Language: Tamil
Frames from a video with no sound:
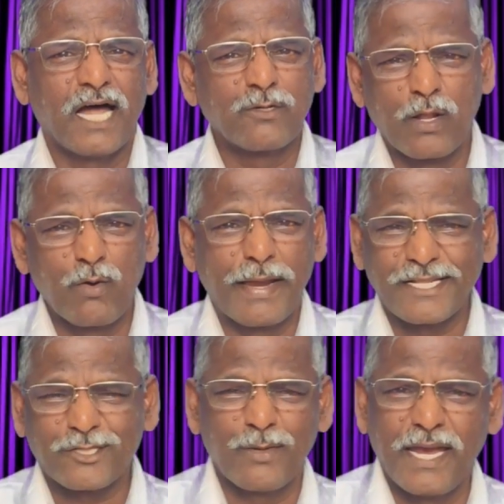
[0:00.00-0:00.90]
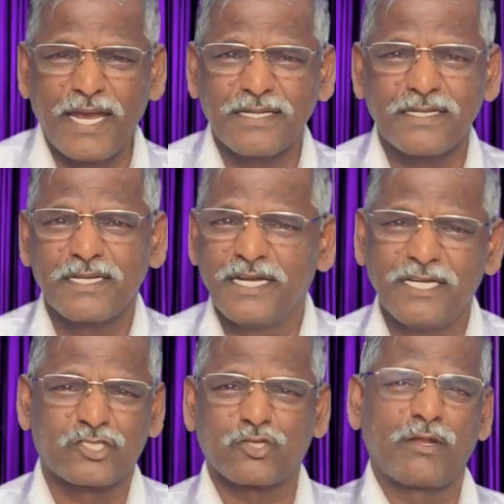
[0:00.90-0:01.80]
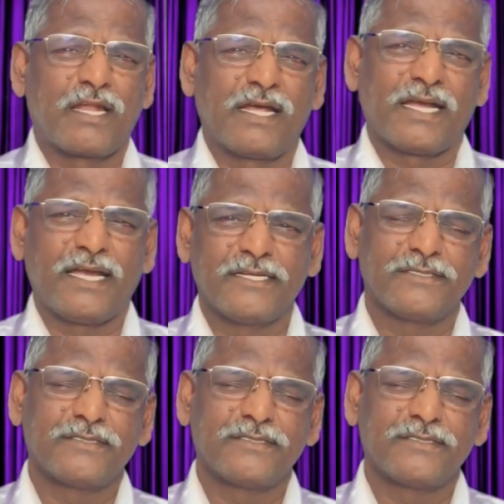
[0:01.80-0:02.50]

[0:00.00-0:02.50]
நான் உன்னை உயர்த்துவேன் என்று சொல்லலைங்க